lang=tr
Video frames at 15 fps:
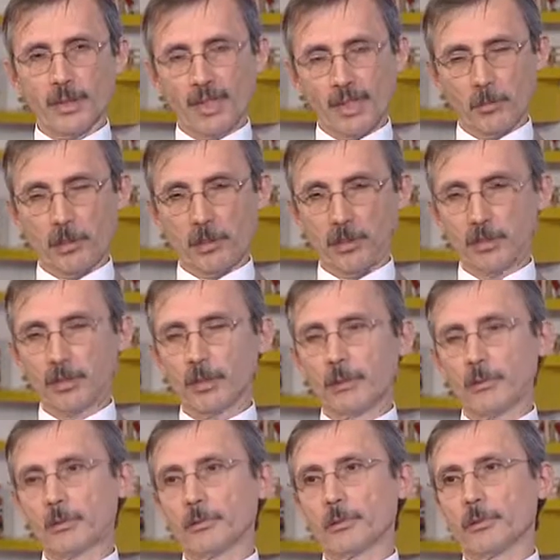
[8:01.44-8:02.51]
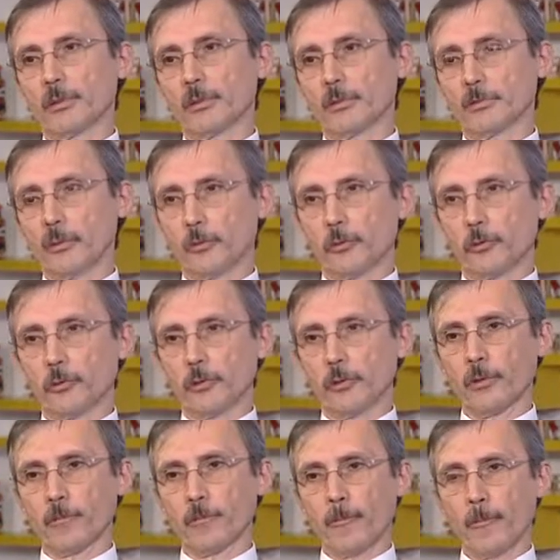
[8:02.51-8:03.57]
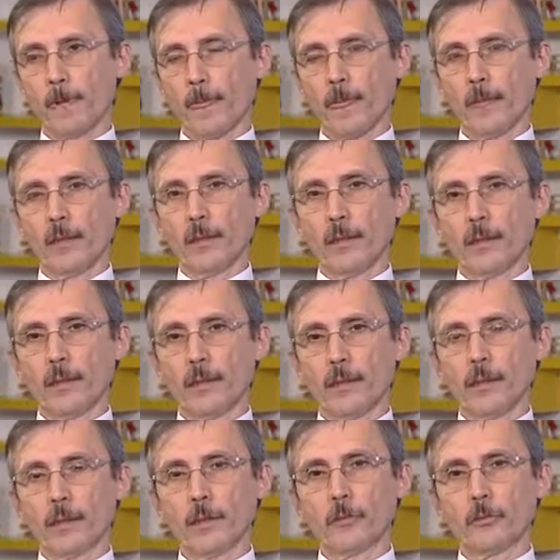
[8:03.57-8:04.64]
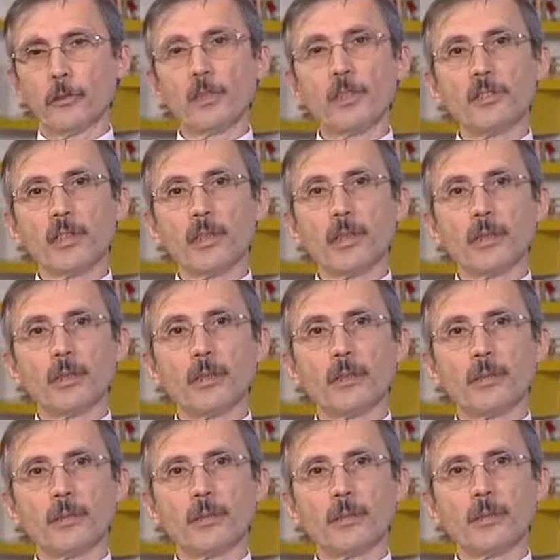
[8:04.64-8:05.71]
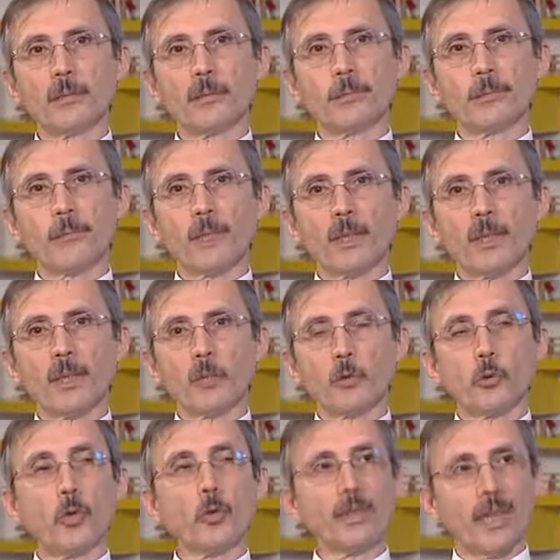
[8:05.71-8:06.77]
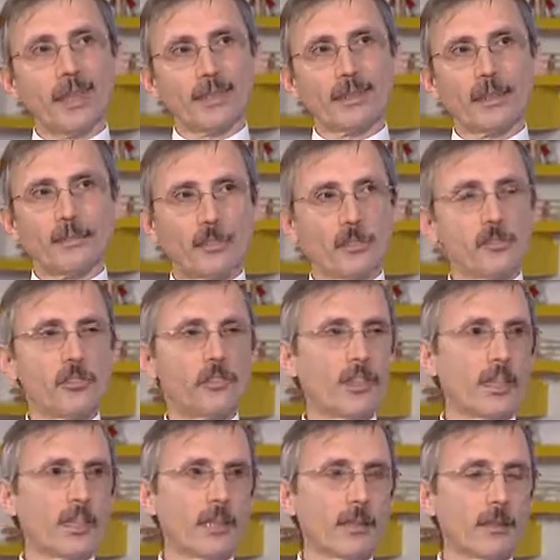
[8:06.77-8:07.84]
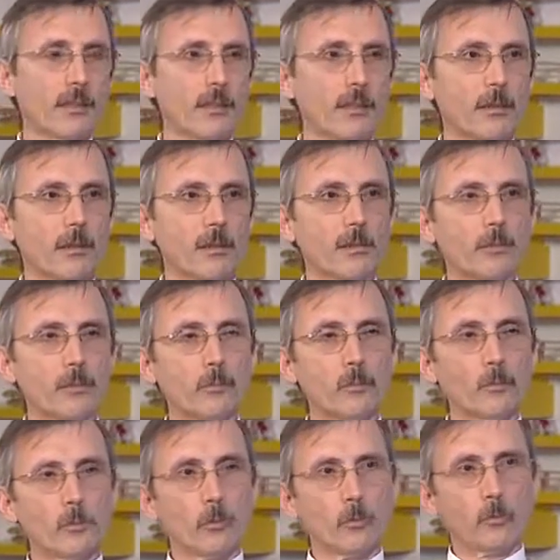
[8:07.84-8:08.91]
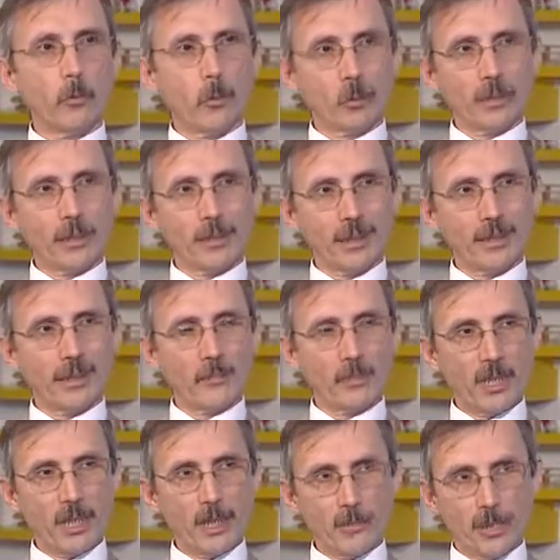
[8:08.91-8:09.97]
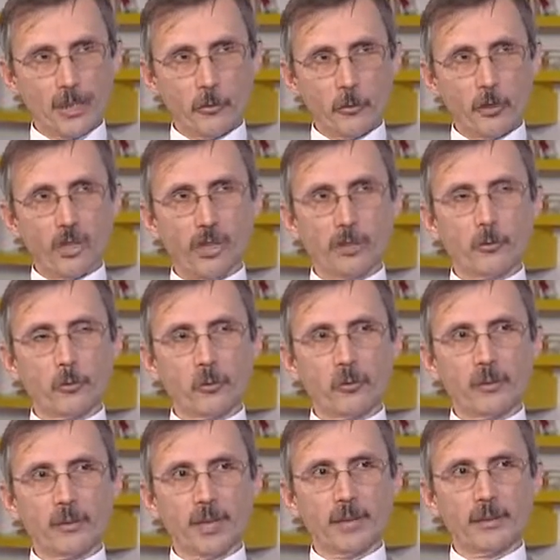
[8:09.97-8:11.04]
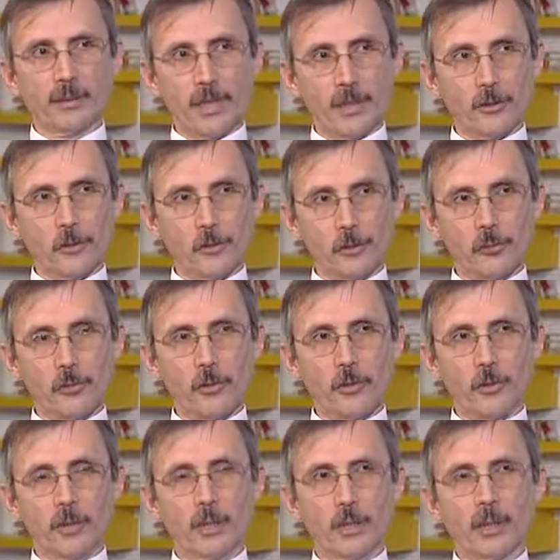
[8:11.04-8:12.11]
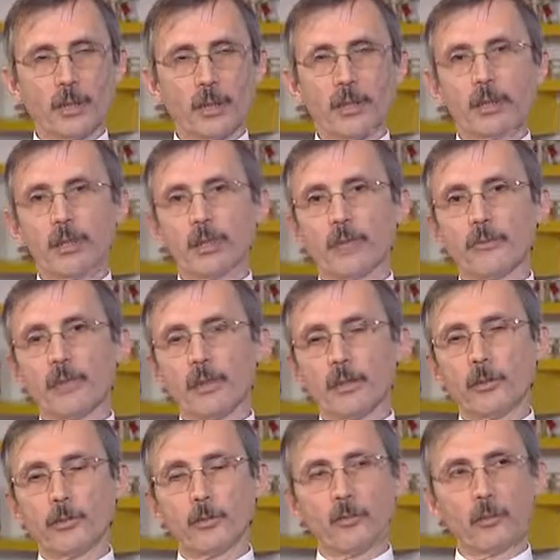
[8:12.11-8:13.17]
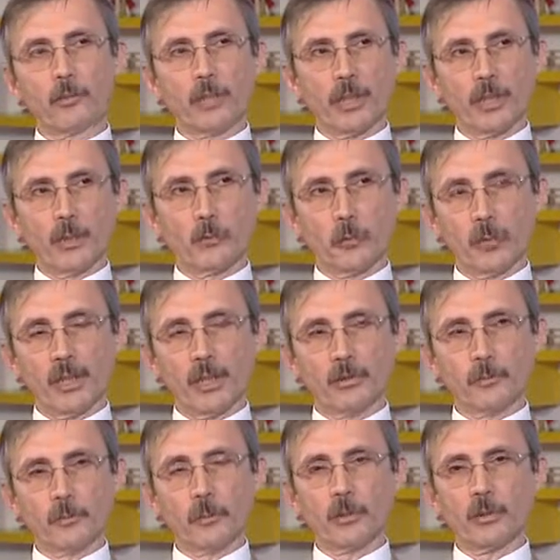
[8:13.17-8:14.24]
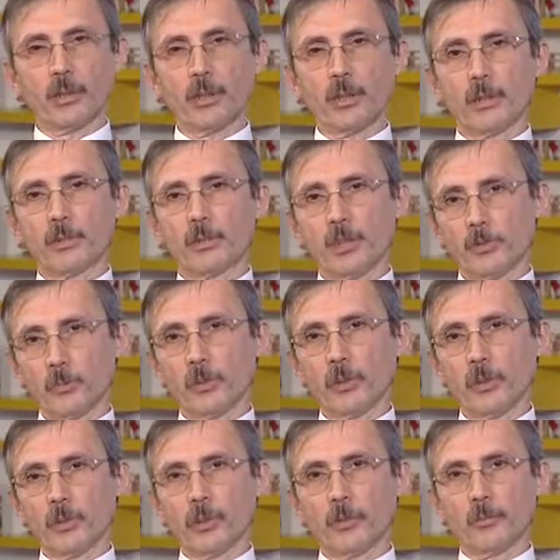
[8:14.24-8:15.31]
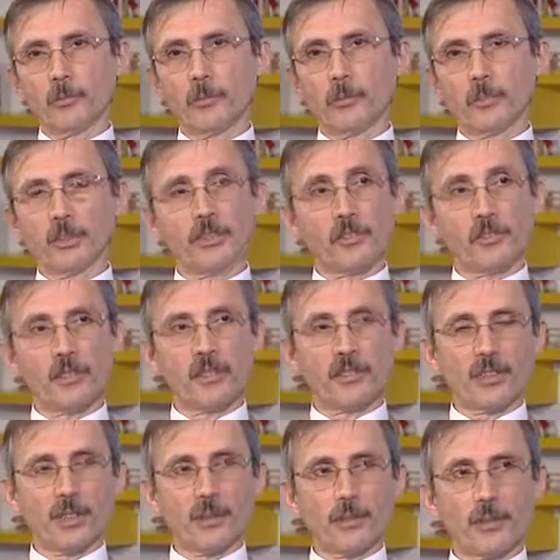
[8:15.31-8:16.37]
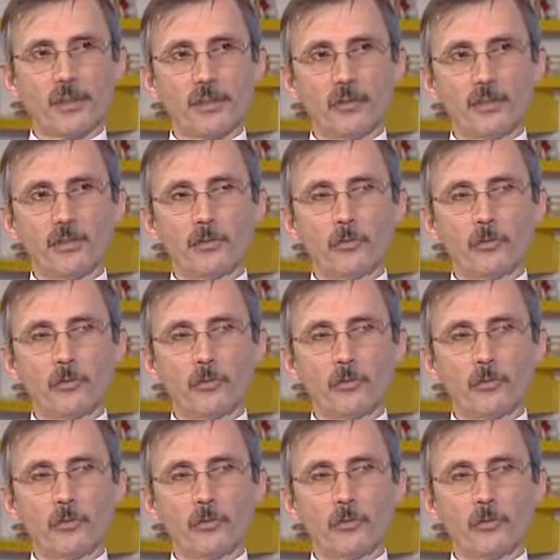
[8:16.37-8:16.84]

elemanlarından e, oluşuyor. Ee, dolayısıyla e, yol haritası çizerken bu ortaklarla beraber yönetim kurulunda tartışılıyor e, ve o şekilde yol alınıyor. Hı hı. Tabii burada bu Ticaret Sanayi Odası'nın